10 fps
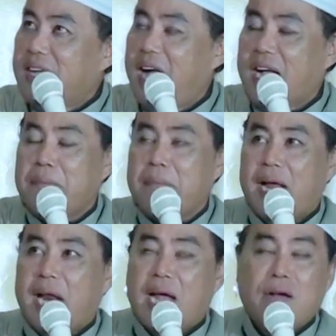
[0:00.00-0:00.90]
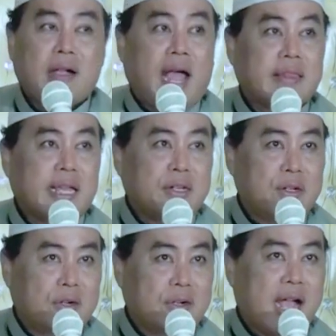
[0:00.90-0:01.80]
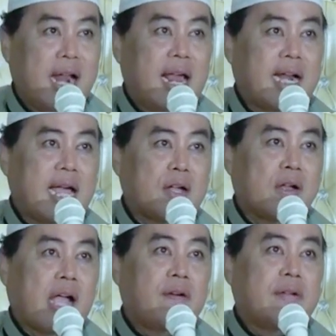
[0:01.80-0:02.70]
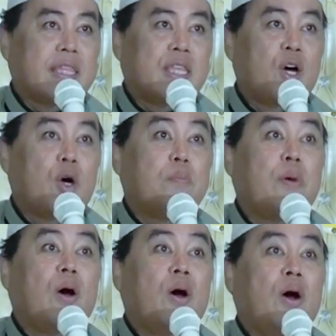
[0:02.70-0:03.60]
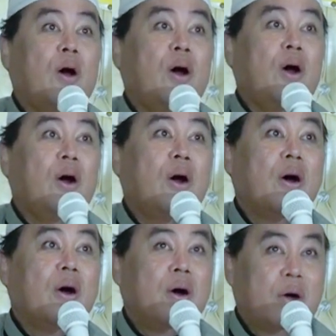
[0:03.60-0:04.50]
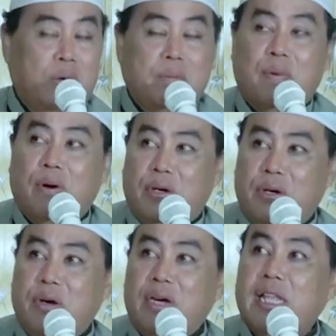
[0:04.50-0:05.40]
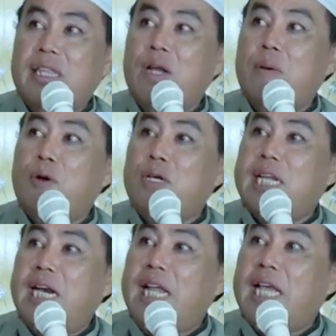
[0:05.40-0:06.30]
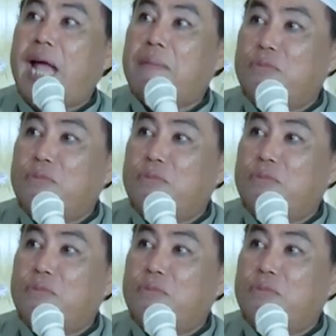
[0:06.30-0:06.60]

Gak kemarango, gak tedo, gak lanango, gak wedo opo podo nek ndelok modeling